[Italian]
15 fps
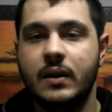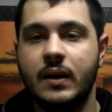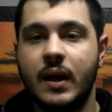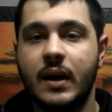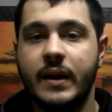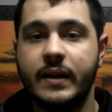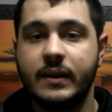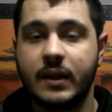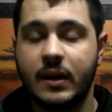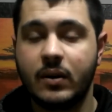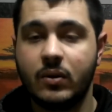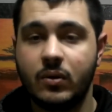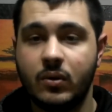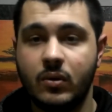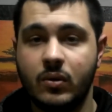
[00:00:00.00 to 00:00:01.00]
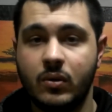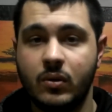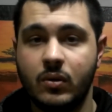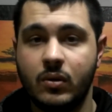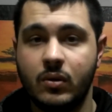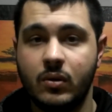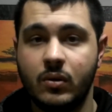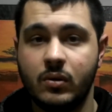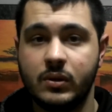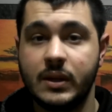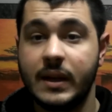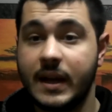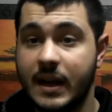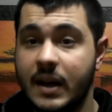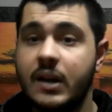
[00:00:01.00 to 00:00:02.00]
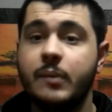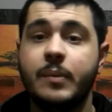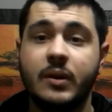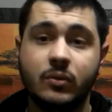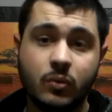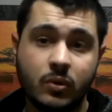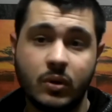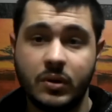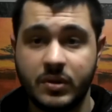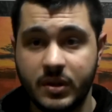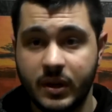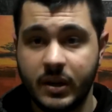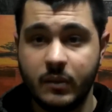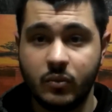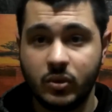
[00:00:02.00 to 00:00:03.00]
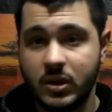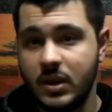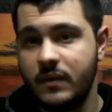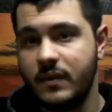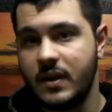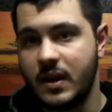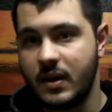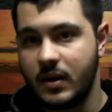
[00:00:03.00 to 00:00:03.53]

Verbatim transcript: all'interno del canale per tutta una serie di motivi,